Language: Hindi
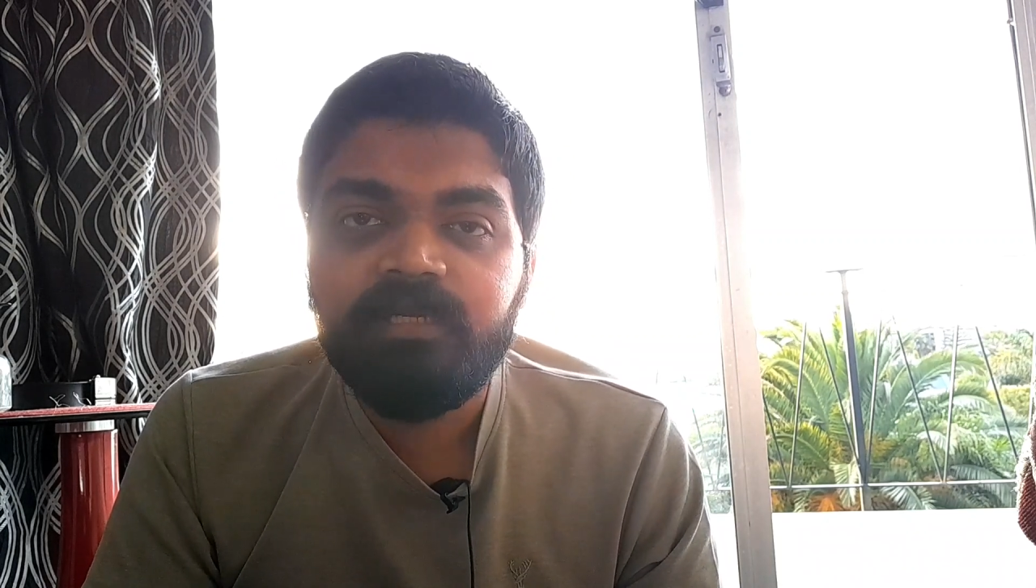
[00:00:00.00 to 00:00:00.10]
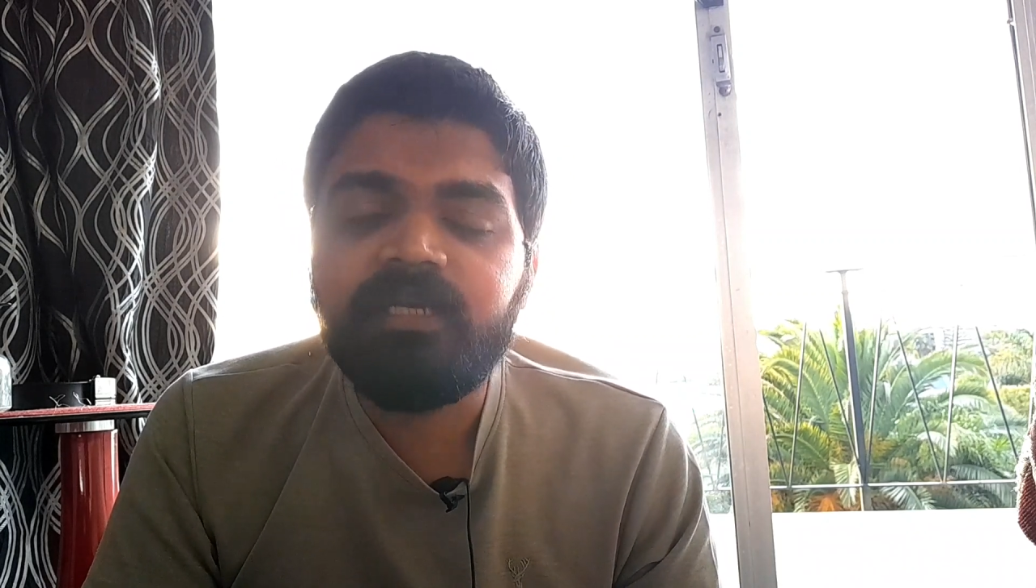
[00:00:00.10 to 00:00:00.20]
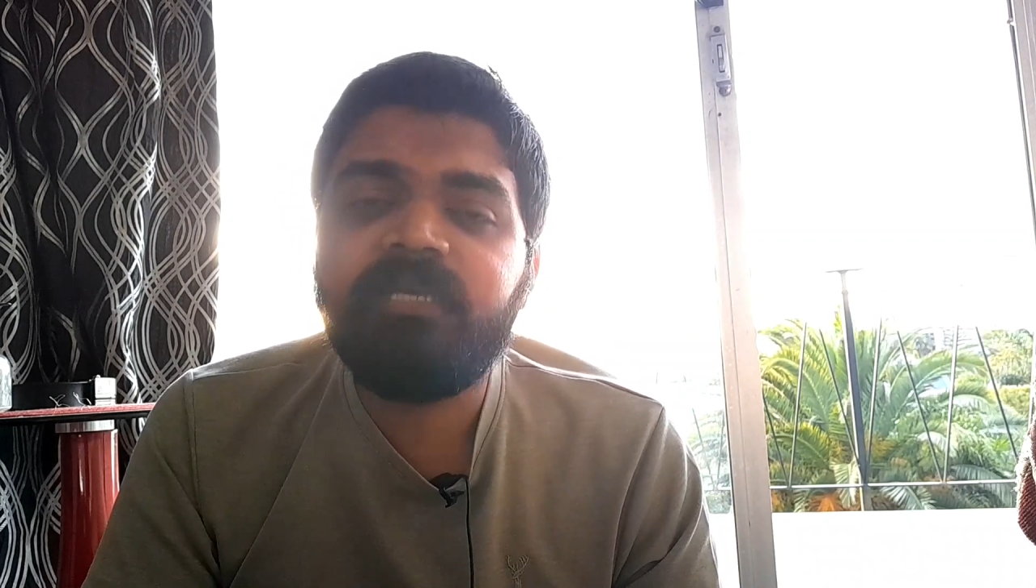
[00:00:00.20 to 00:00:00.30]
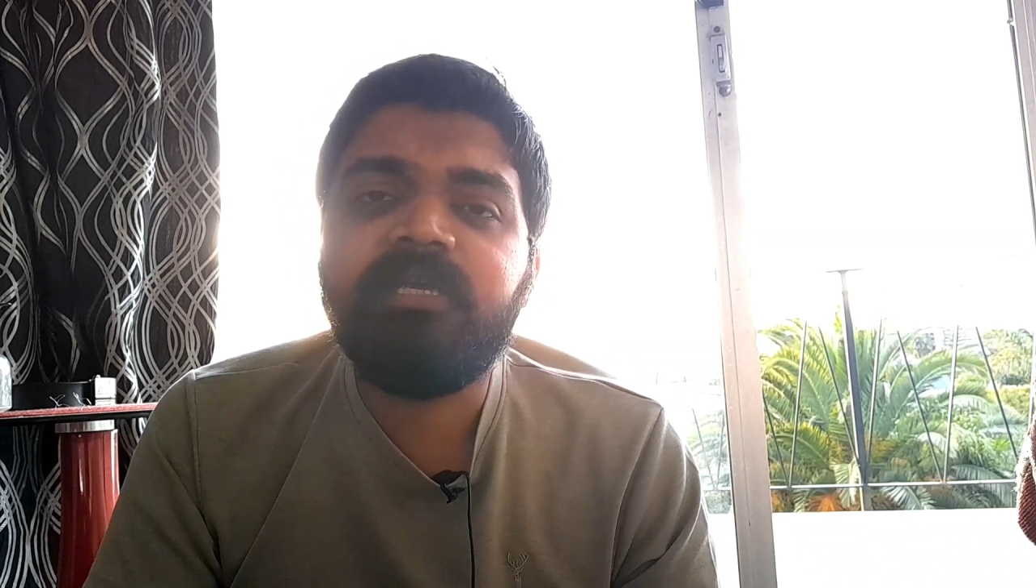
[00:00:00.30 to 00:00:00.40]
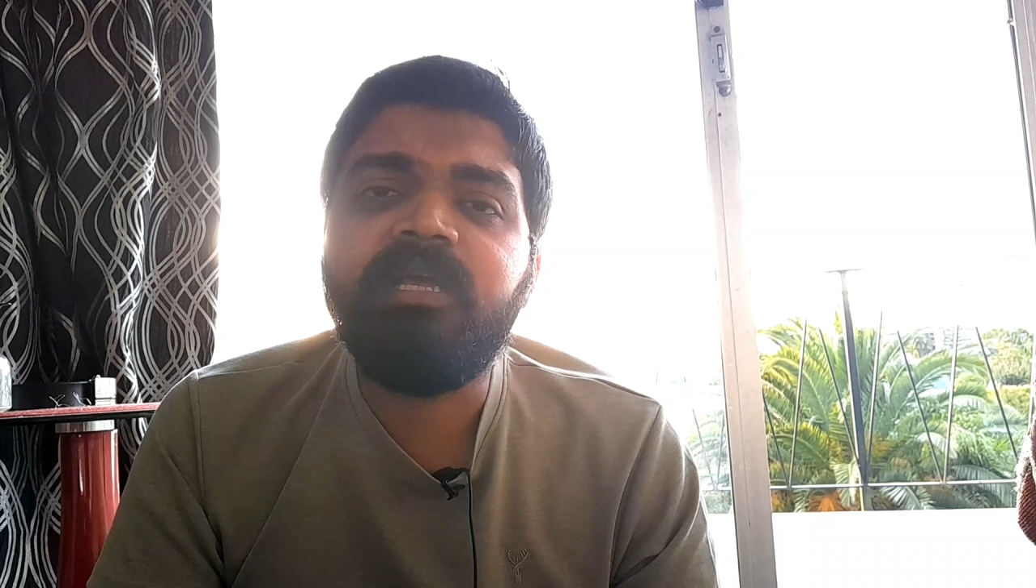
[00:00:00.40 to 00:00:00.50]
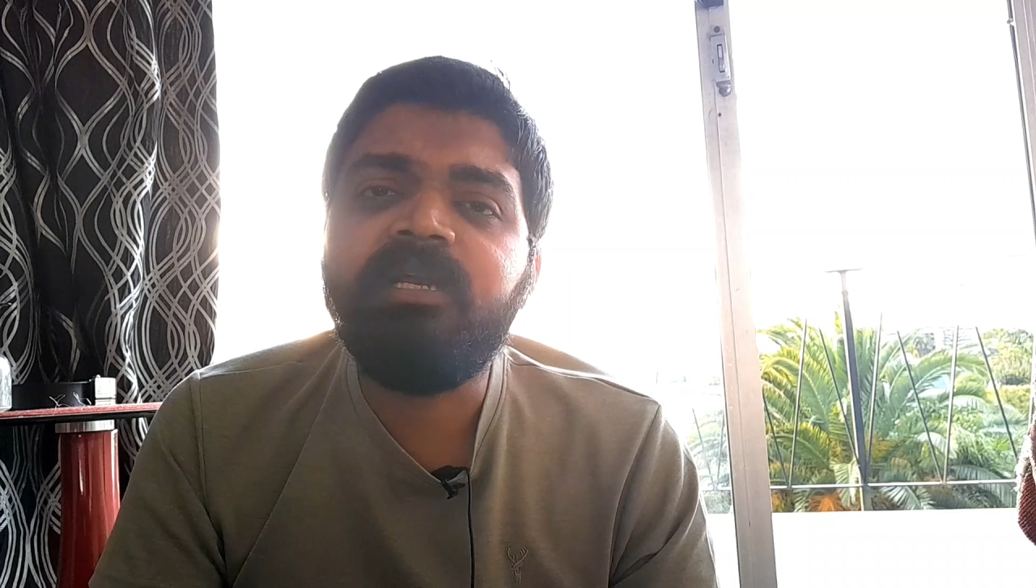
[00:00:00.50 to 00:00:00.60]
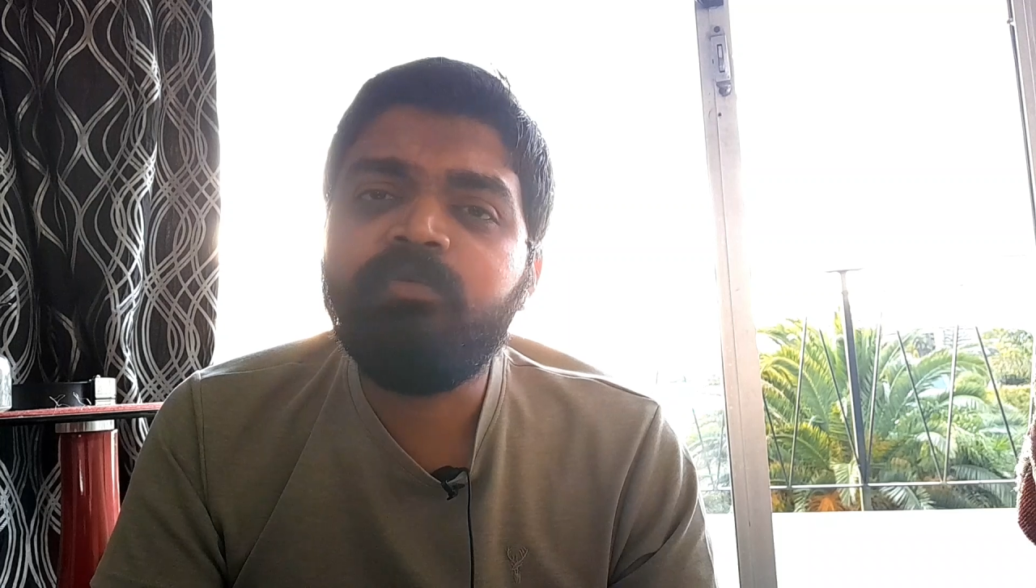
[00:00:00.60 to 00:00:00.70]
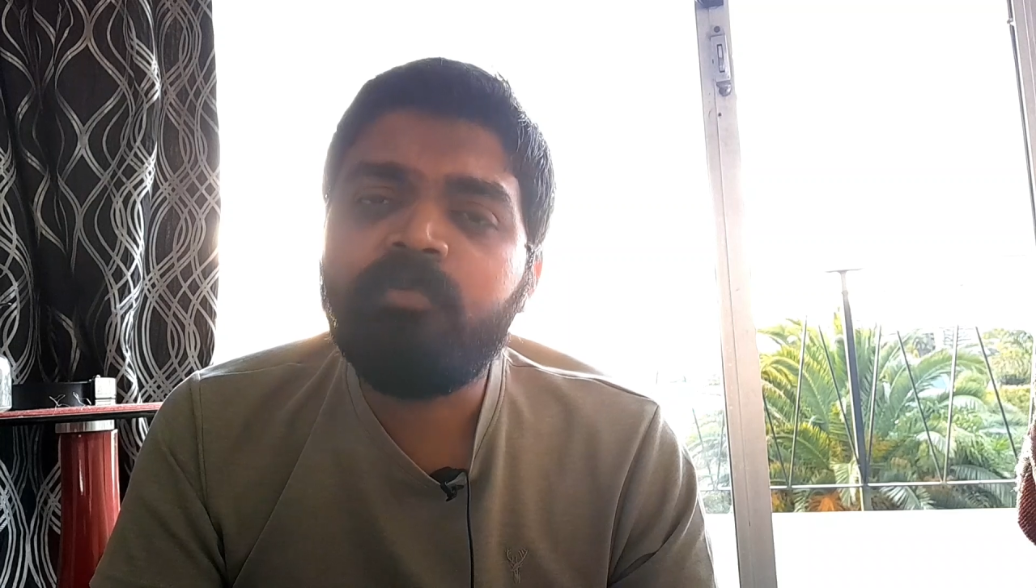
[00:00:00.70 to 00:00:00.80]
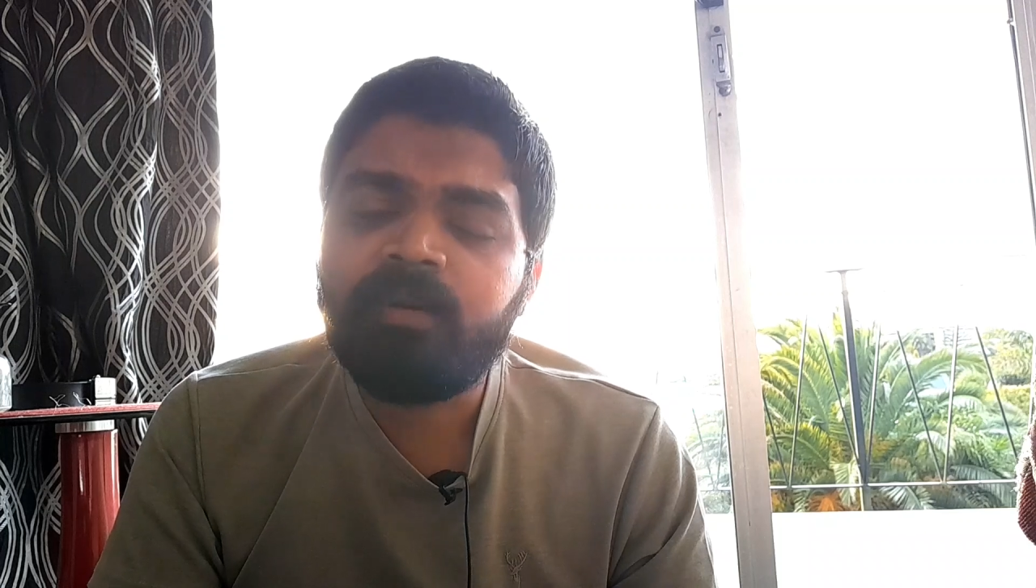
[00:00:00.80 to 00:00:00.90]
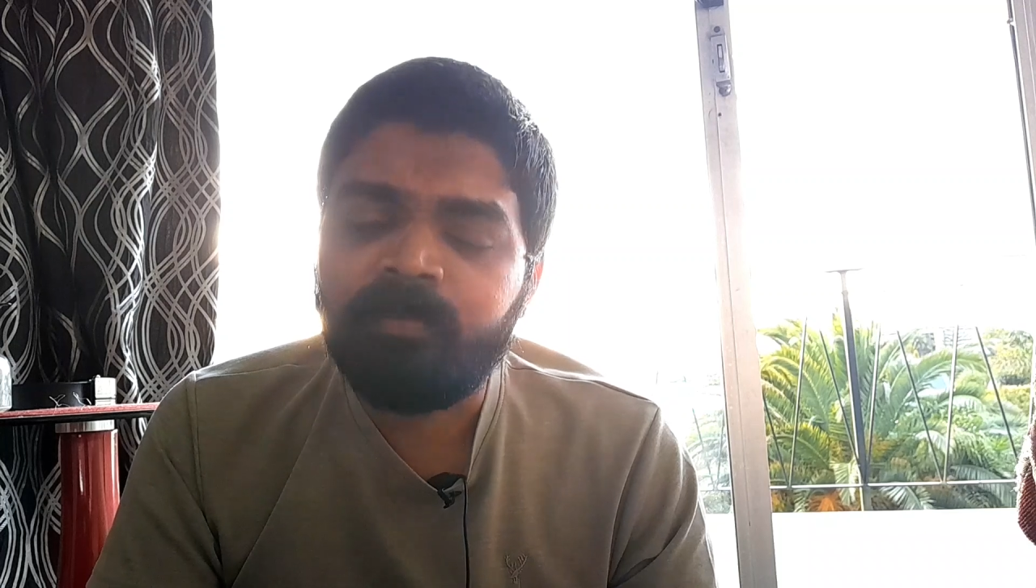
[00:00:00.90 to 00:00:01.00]
देखिए ये
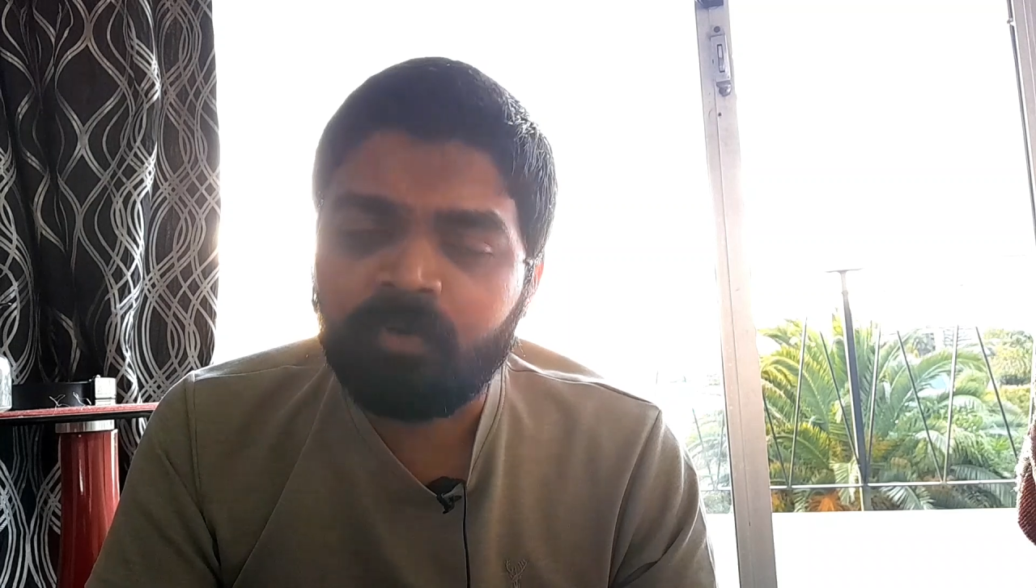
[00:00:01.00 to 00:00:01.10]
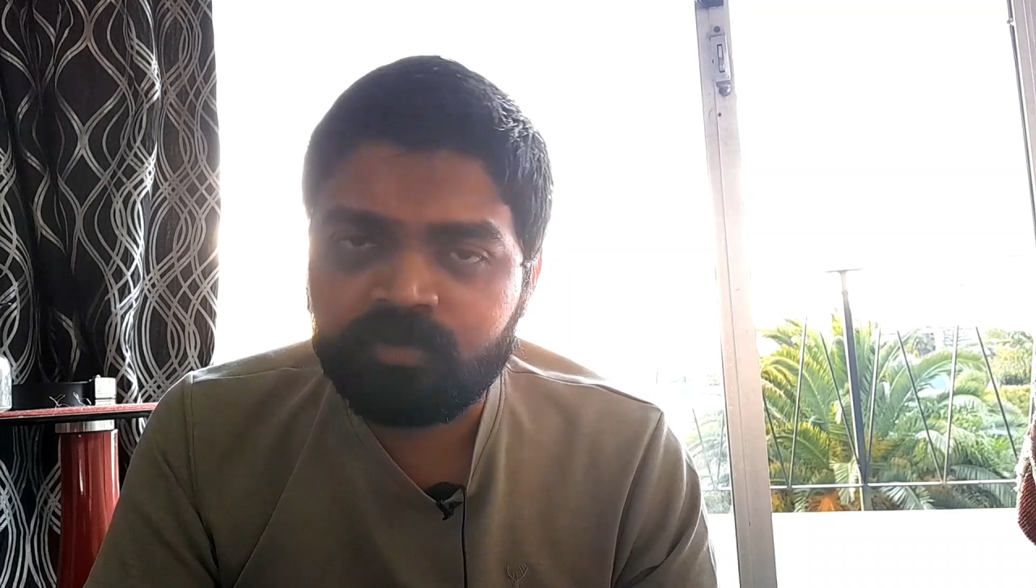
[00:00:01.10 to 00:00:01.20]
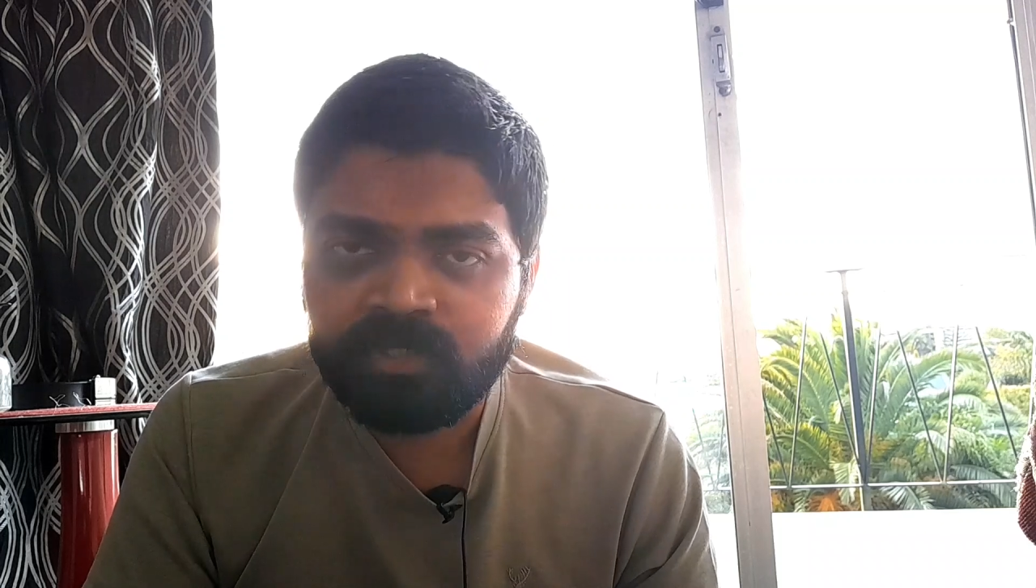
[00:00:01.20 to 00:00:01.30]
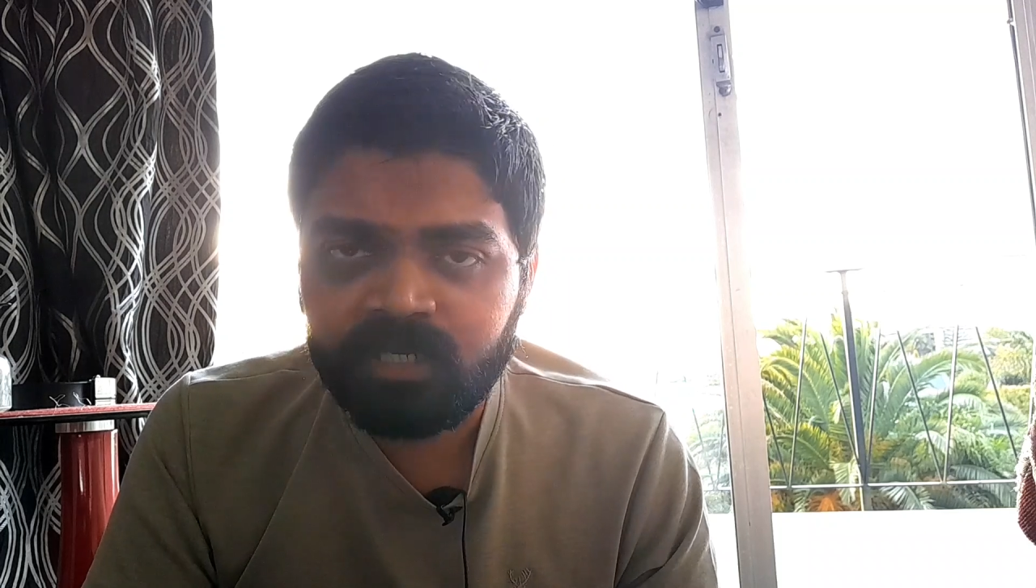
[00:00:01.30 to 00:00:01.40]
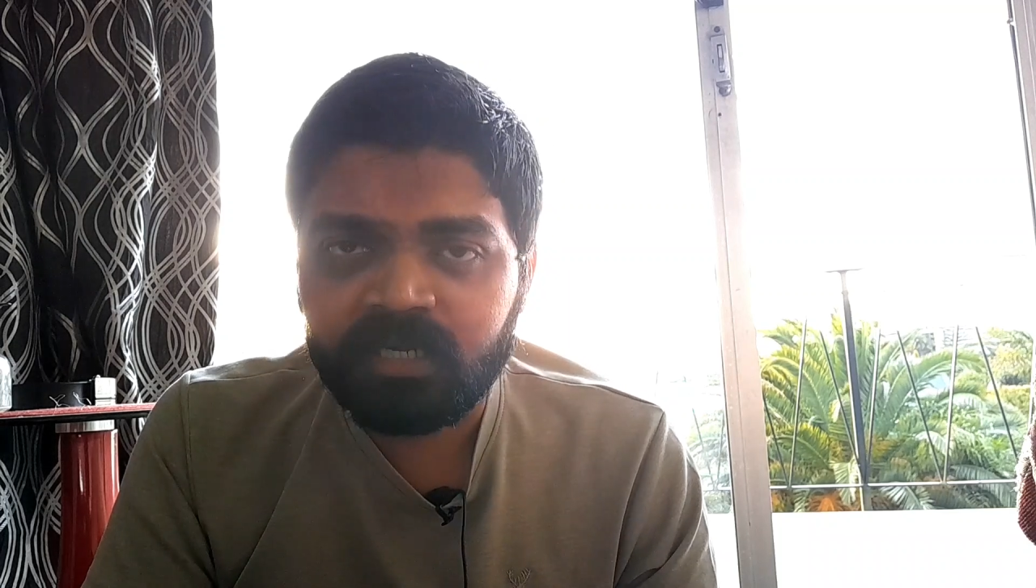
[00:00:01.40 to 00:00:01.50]
रिव्यू पर भरोसा